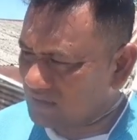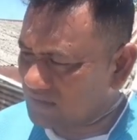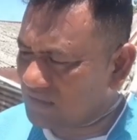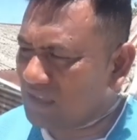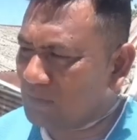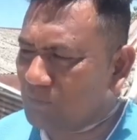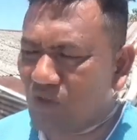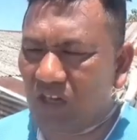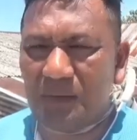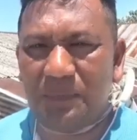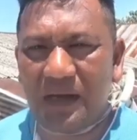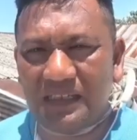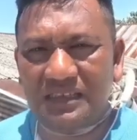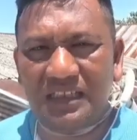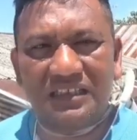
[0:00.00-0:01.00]
tertimbun oleh
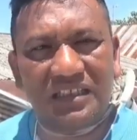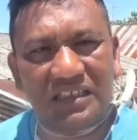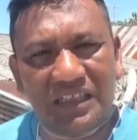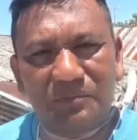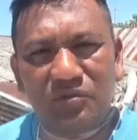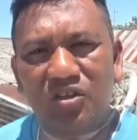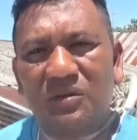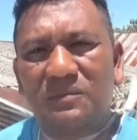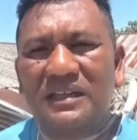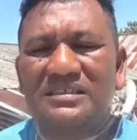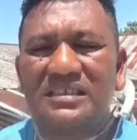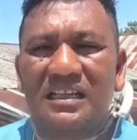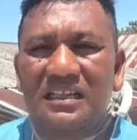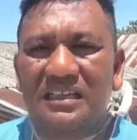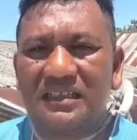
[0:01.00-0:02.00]
pasir, tertimbun oleh
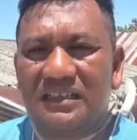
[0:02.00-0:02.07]
pasir.